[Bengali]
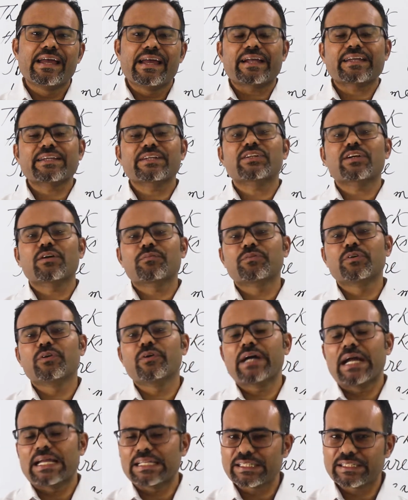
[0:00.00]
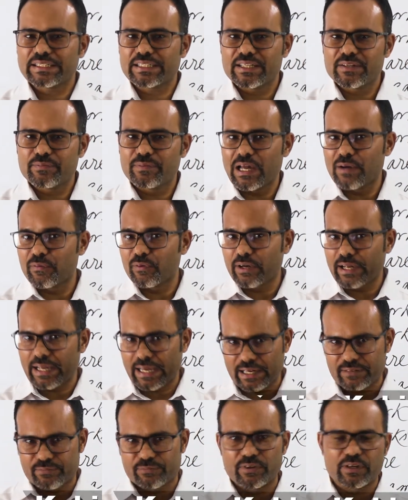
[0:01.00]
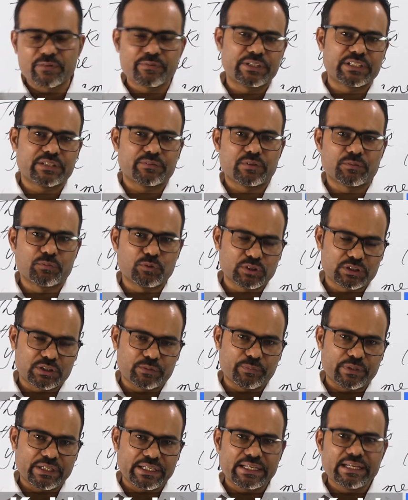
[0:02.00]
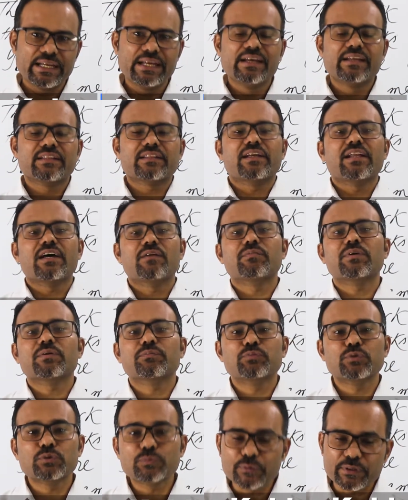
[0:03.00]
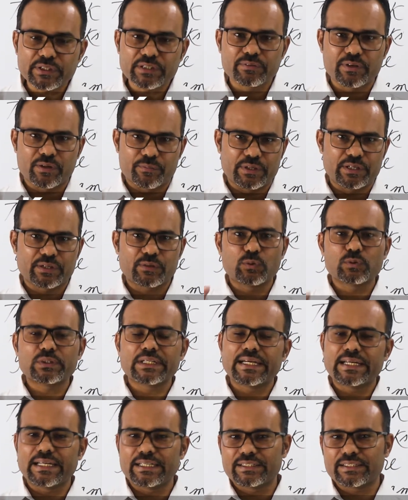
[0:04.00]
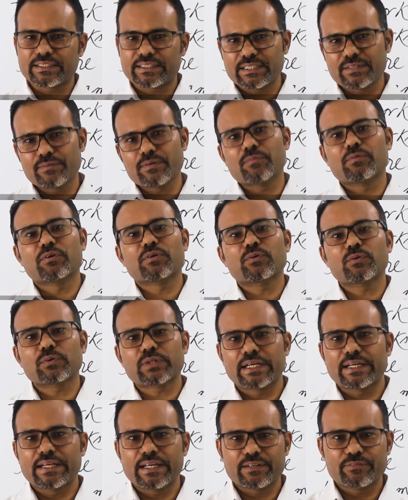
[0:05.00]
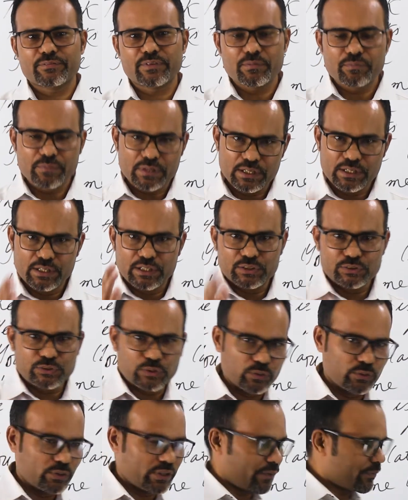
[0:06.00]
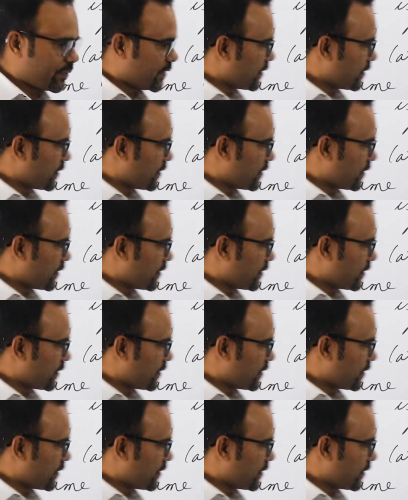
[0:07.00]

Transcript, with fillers: একই শব্দ অ্যাজিকটিভ এবং অ্যাডভার্ব হিসেবে বসতে পারে তাহলে আমরা বুঝবো কীভাবে কোথায় অ্যাজেক্টিভ এবং কোথায় অ্যাডভার্ব চলুন আমি